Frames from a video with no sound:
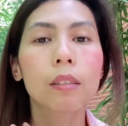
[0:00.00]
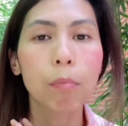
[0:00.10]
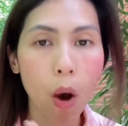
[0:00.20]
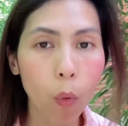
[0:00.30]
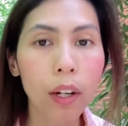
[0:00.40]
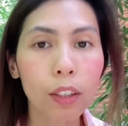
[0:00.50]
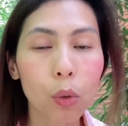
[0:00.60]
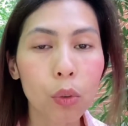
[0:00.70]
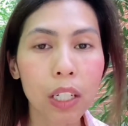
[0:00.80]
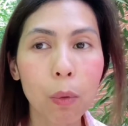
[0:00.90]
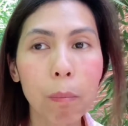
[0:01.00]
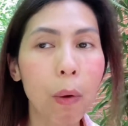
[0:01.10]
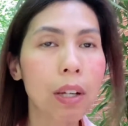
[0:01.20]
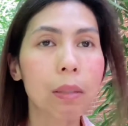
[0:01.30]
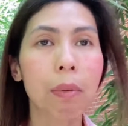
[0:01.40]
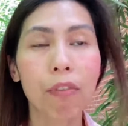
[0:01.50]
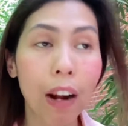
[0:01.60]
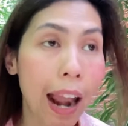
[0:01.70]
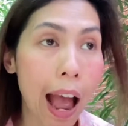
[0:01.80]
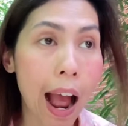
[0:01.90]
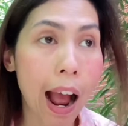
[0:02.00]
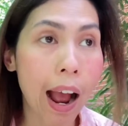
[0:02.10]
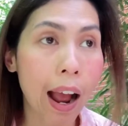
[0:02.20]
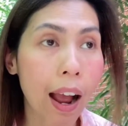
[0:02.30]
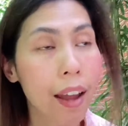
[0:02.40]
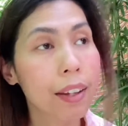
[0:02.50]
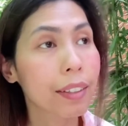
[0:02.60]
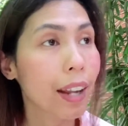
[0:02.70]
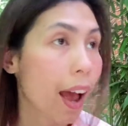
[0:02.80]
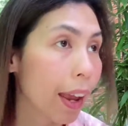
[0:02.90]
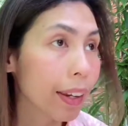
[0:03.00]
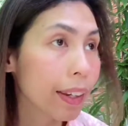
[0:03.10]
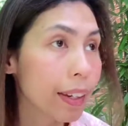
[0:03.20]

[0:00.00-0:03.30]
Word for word: บอกไว้เลยตรงนี้ไม่ว่าจะเป็นฝรั่งไทย